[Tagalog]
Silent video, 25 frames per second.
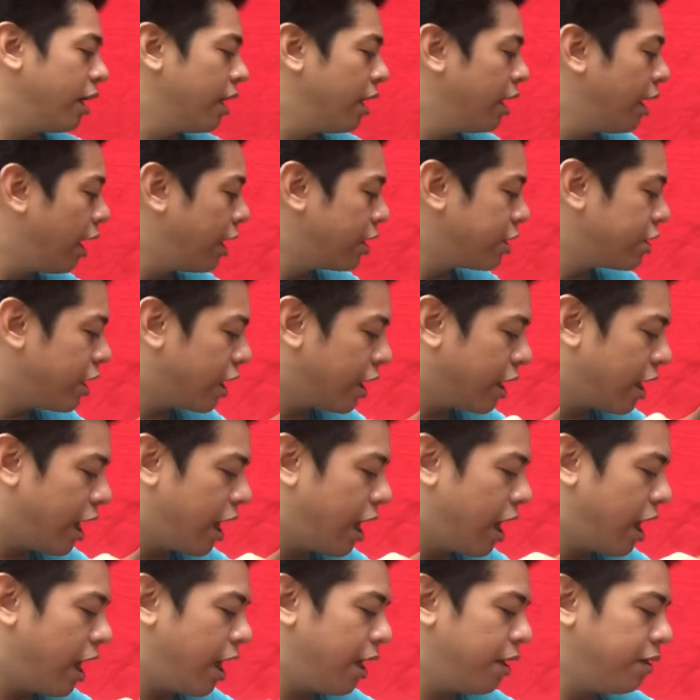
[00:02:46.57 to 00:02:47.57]
At
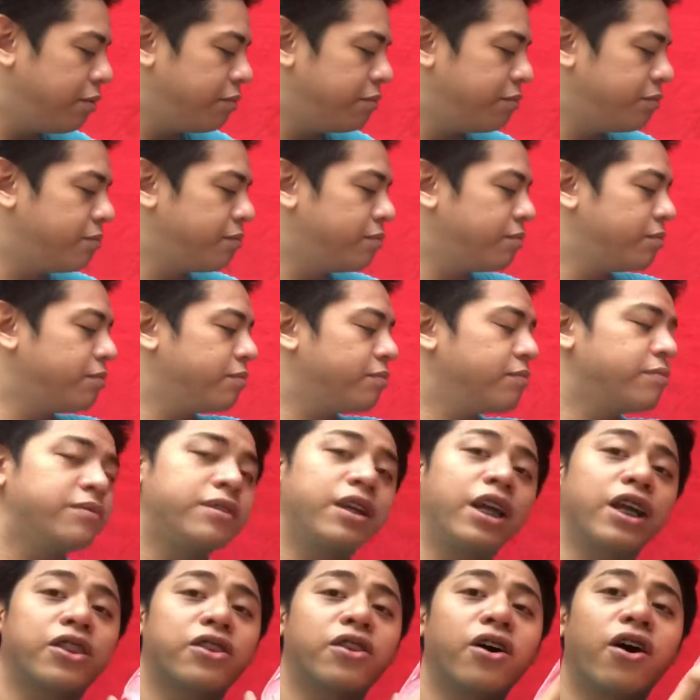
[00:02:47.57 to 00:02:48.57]
saka,
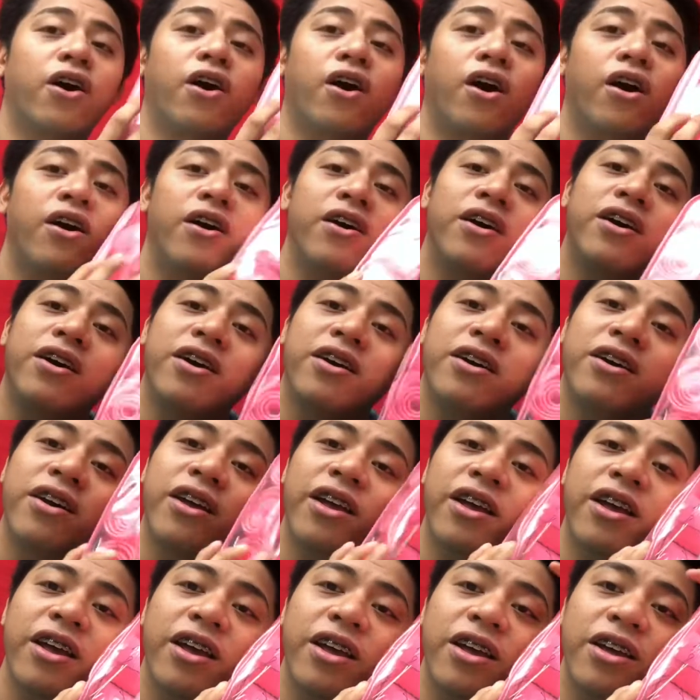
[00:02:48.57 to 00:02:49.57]
itong
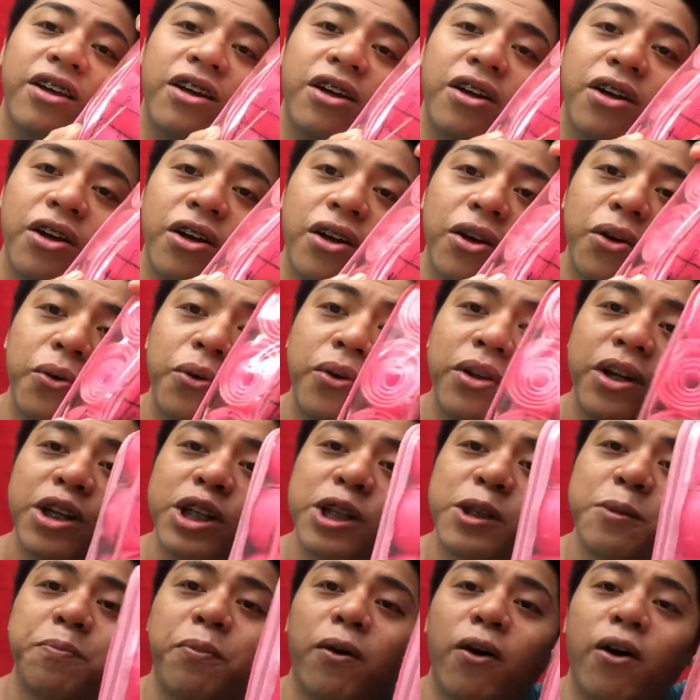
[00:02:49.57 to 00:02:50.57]

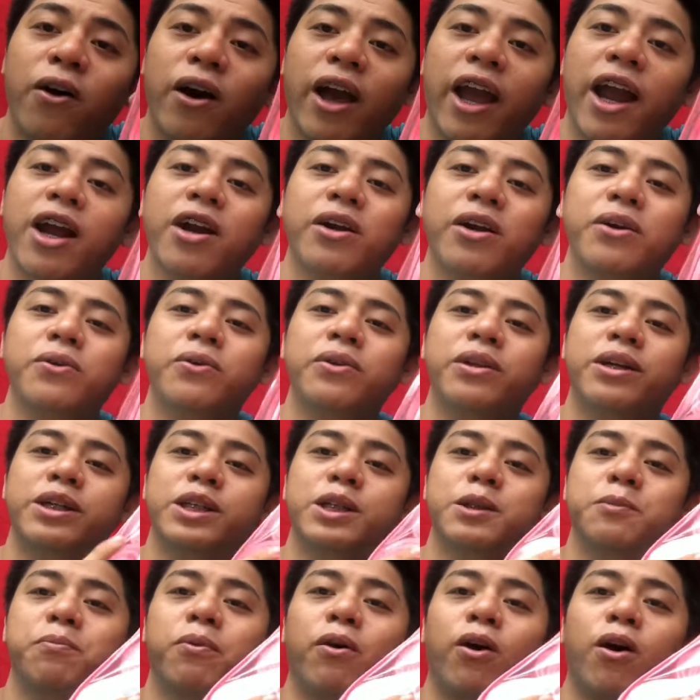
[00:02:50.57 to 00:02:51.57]
rulers po, hair
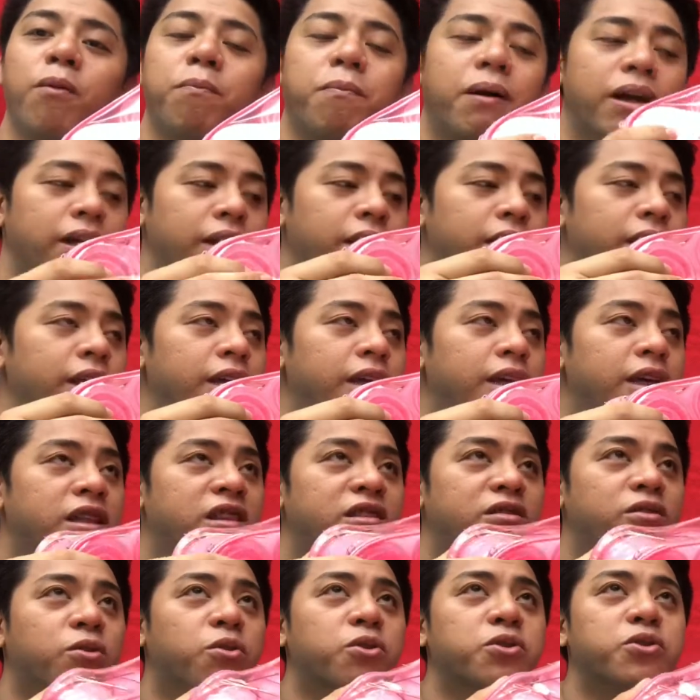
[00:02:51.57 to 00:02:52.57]
rulers po. Pag
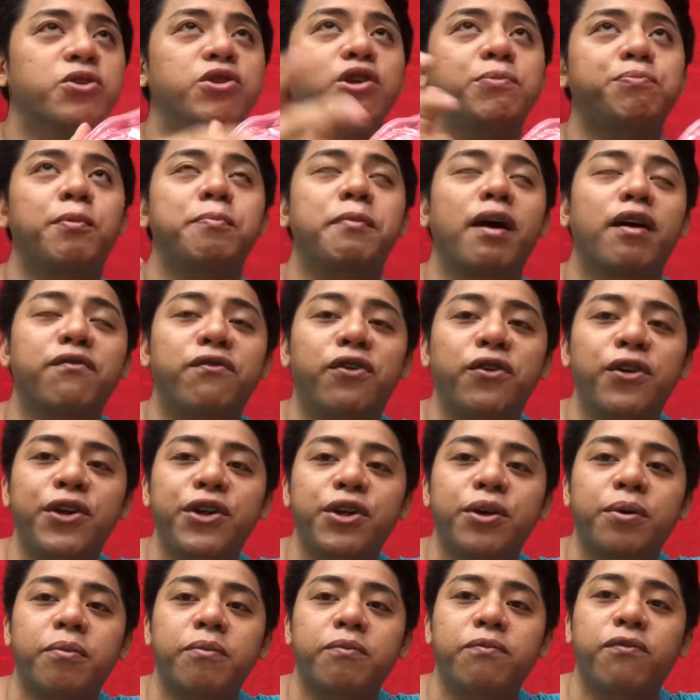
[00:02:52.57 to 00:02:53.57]
gusto niyo po
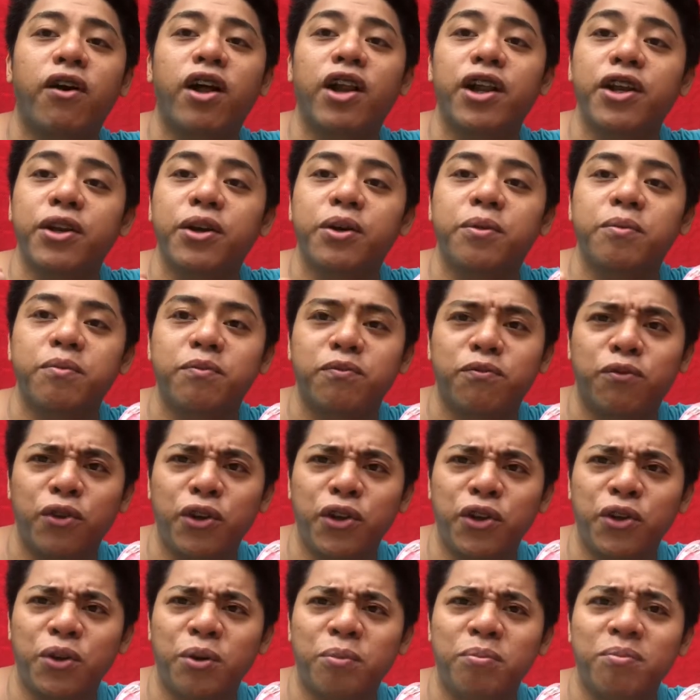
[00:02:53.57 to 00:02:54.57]
mag-volume, volume,
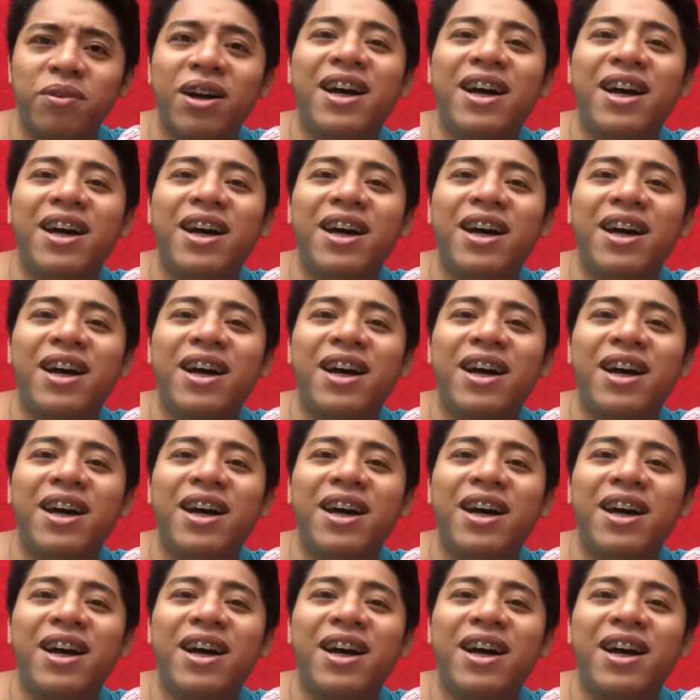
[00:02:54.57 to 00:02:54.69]
volume?